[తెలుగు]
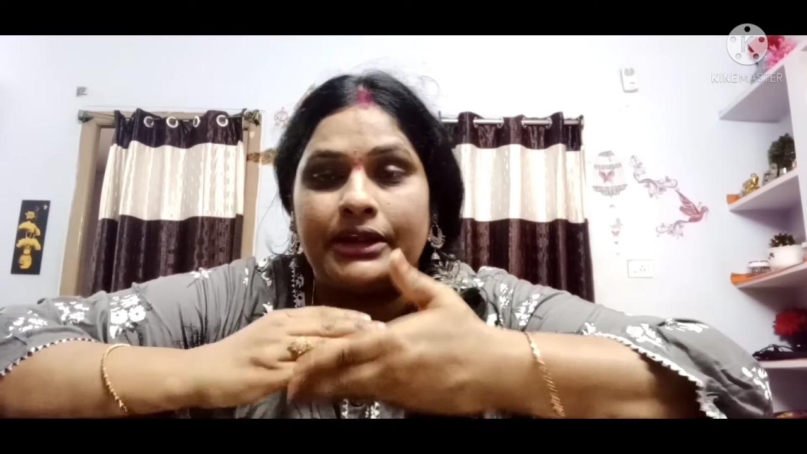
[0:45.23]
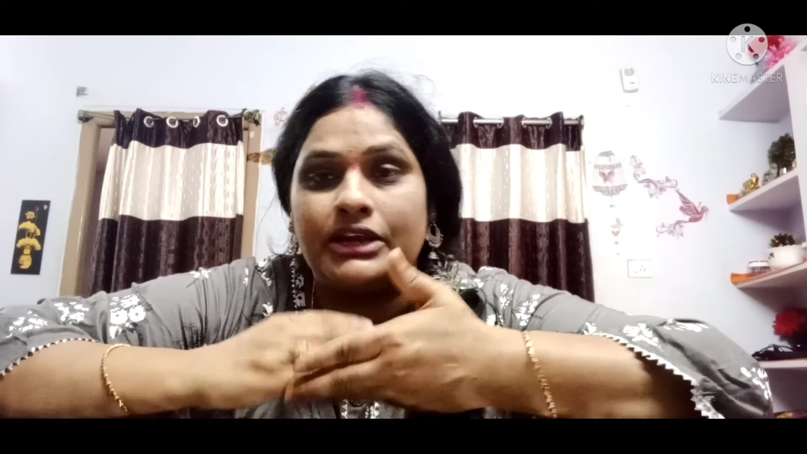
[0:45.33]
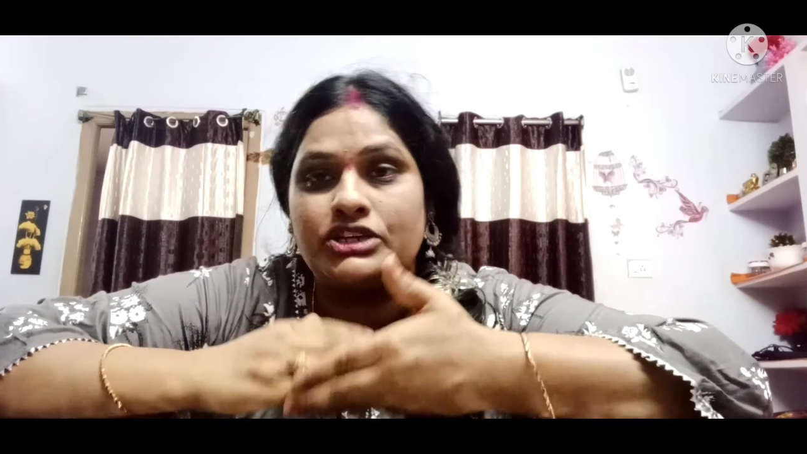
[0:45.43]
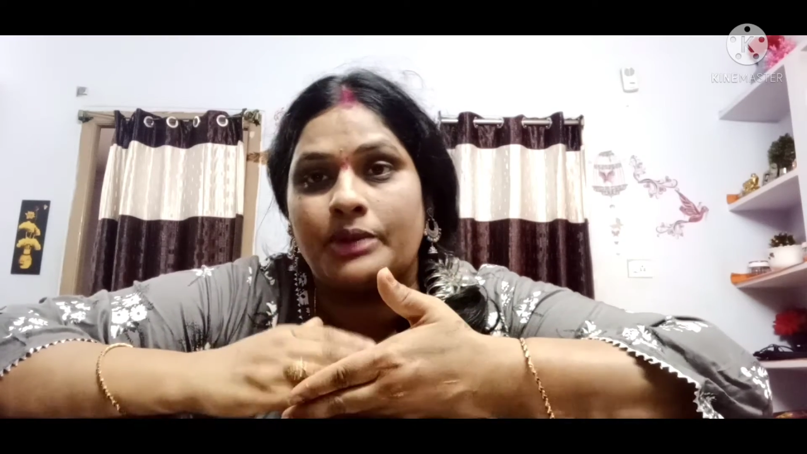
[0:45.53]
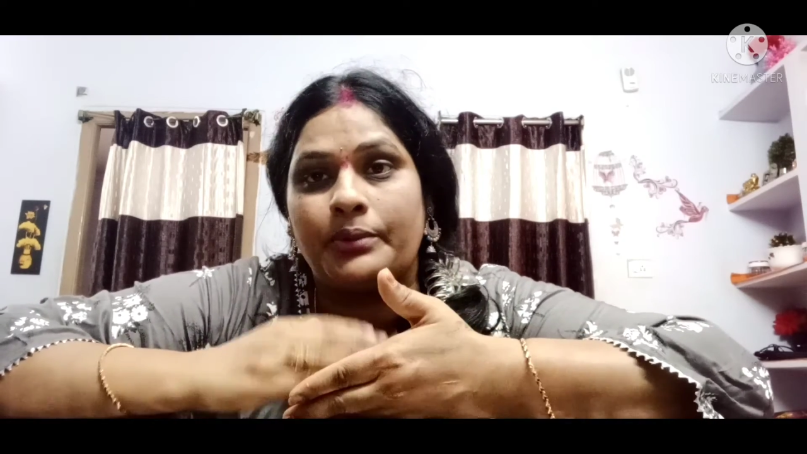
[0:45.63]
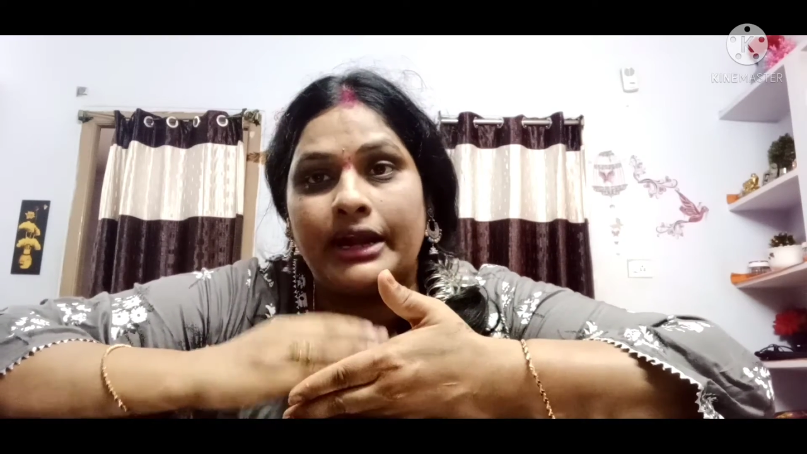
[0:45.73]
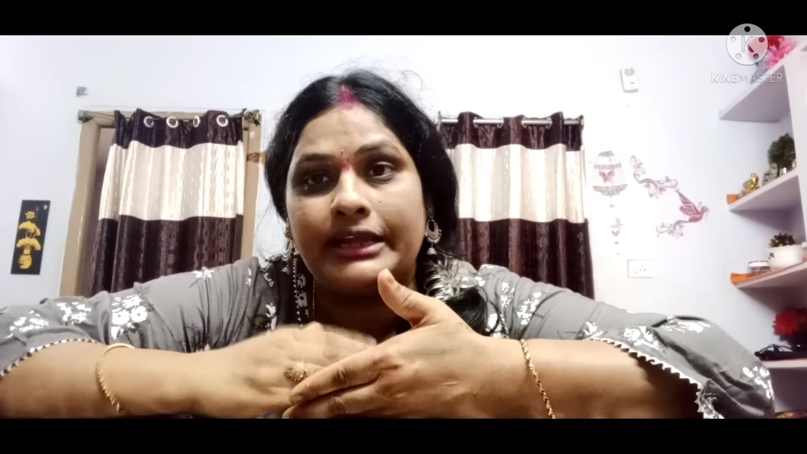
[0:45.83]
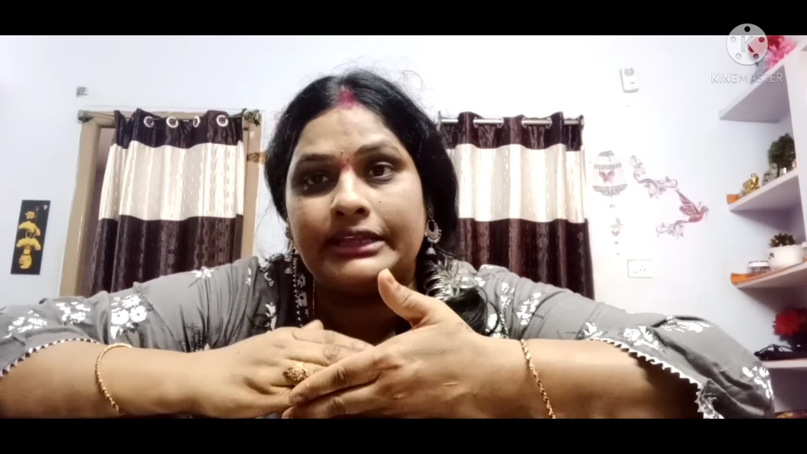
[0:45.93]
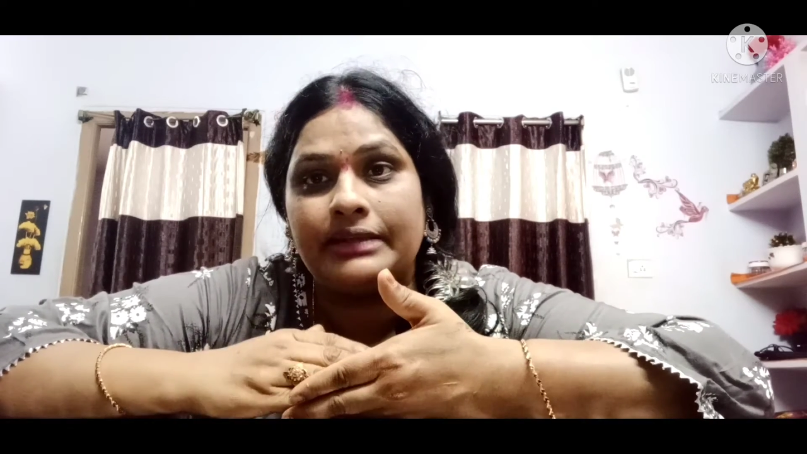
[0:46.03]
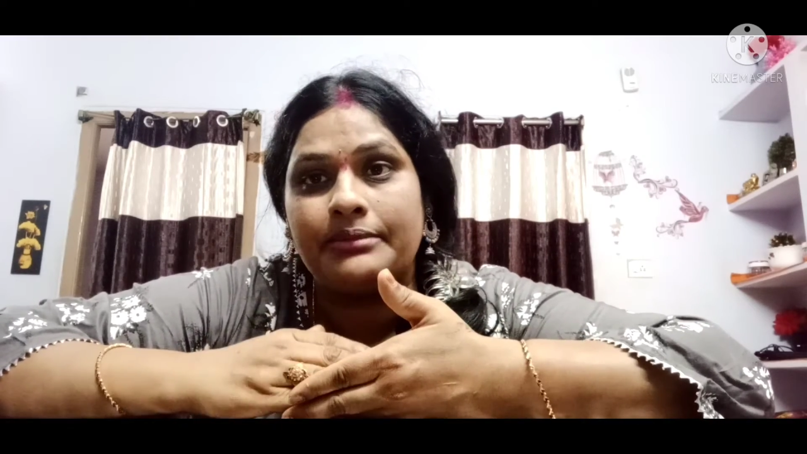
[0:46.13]
మెడికల్ షాప్లో
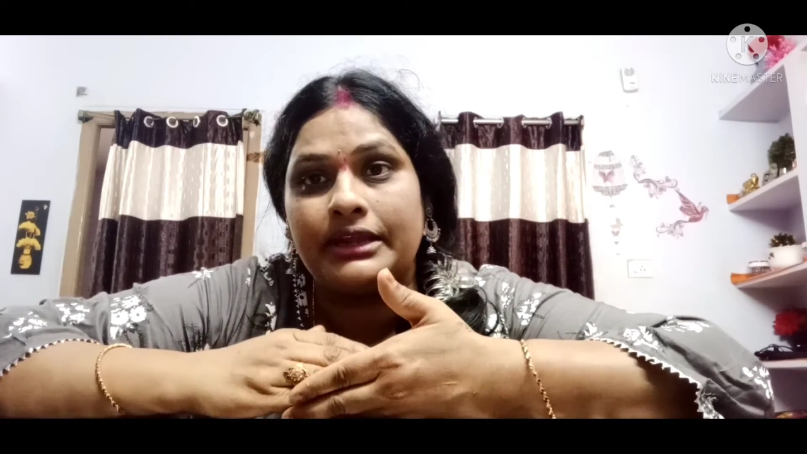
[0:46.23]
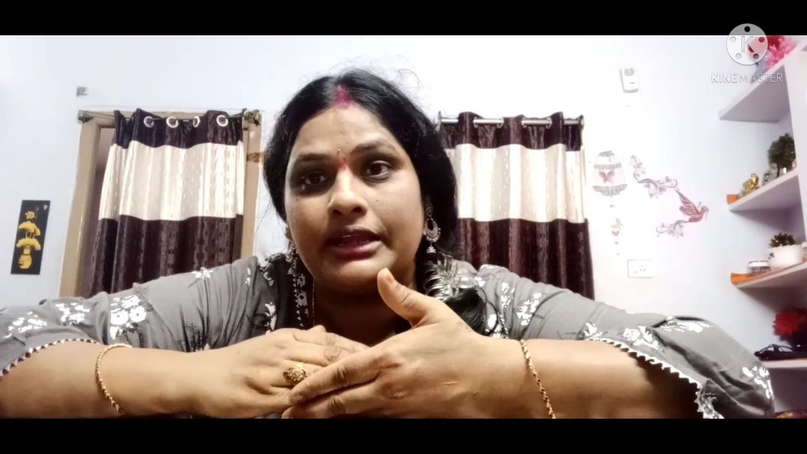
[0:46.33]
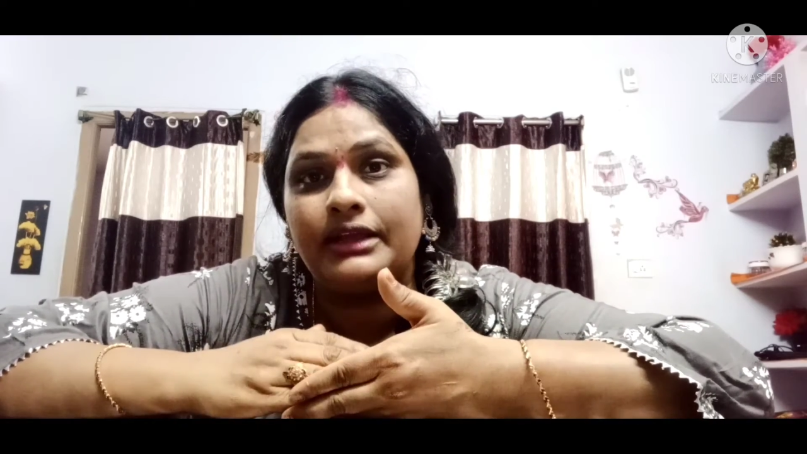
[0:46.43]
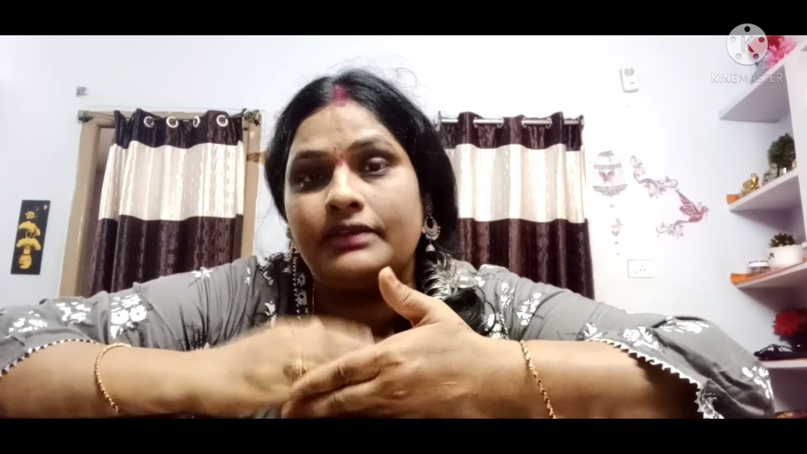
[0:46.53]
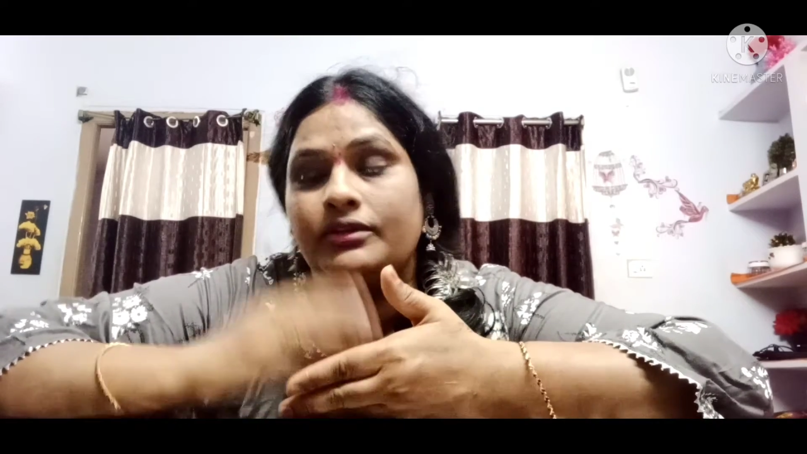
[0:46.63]
అడిగితే మనకి